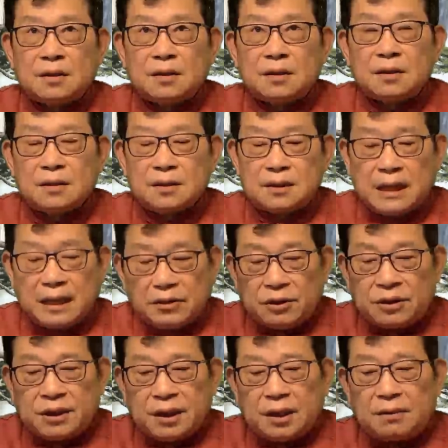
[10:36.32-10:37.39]
三月
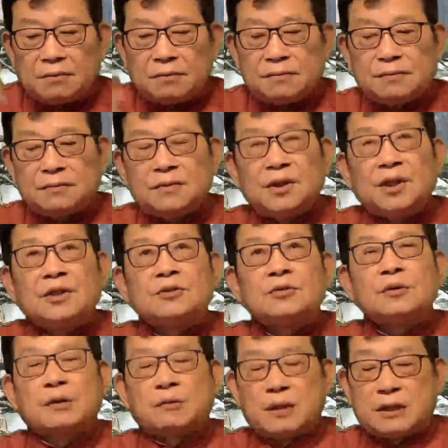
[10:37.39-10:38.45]
七号，印度
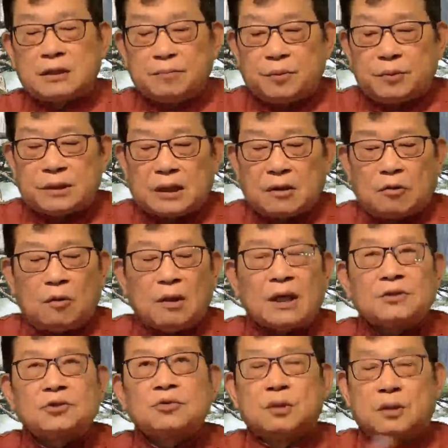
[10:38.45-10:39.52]
的卫生部长公开
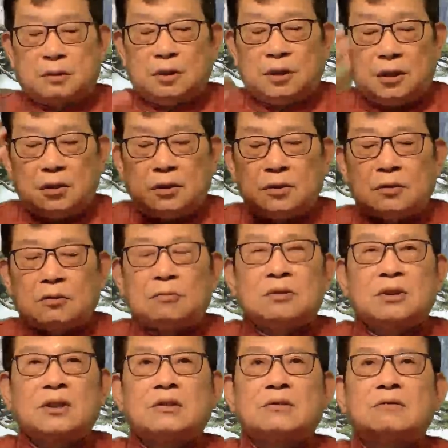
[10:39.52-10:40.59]
说，印度
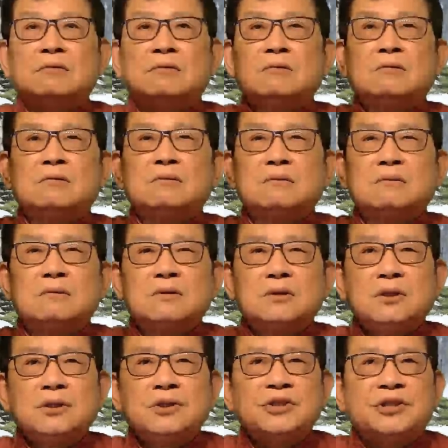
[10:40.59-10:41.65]
的
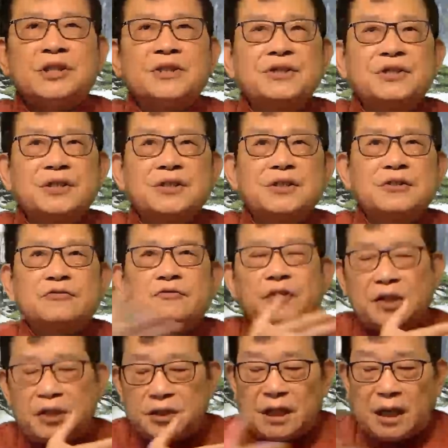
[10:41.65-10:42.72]
疫情形势
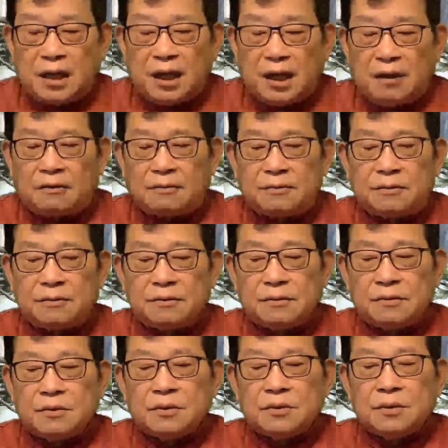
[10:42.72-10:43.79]
非常好，
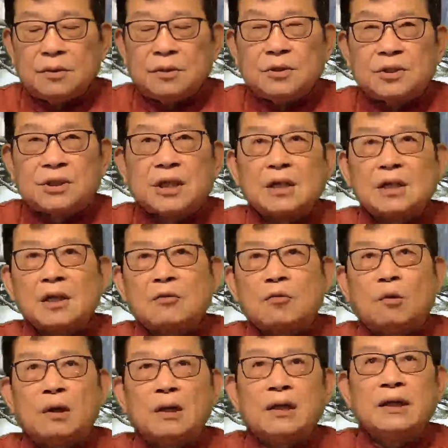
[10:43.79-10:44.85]
整个
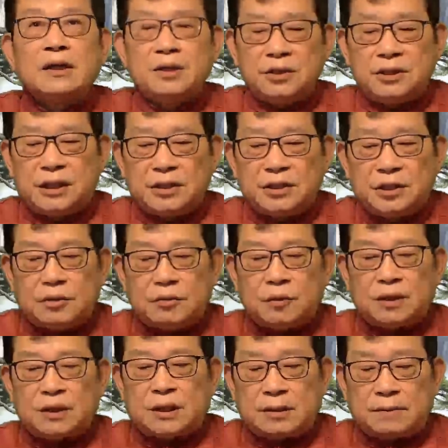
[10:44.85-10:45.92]
国内的疫情进入尾
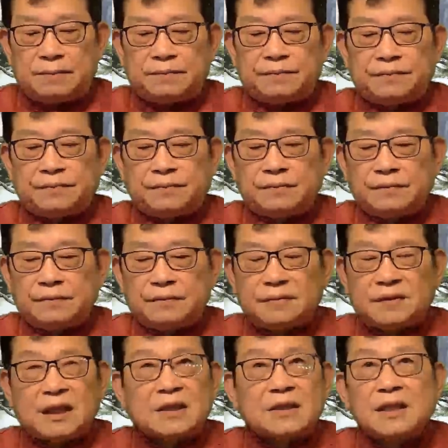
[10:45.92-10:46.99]
声。
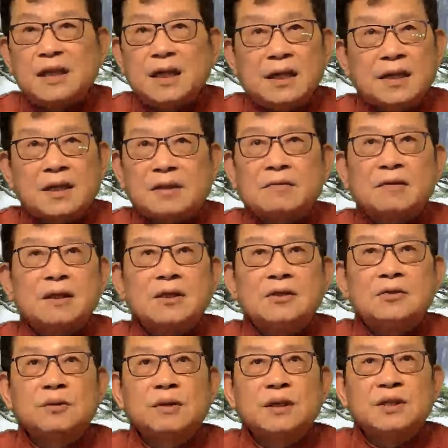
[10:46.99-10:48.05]
但是那个时候，印
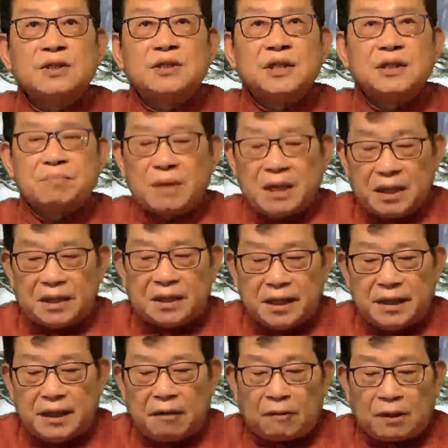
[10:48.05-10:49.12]
度的疫情每天
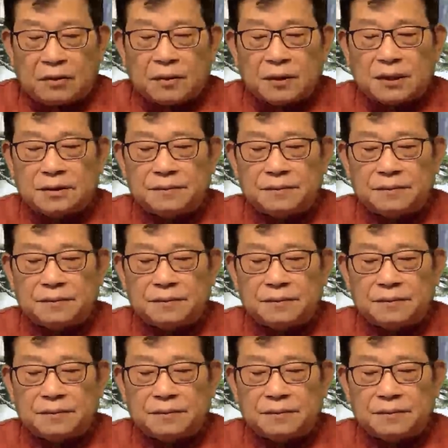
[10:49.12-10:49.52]
两万多个，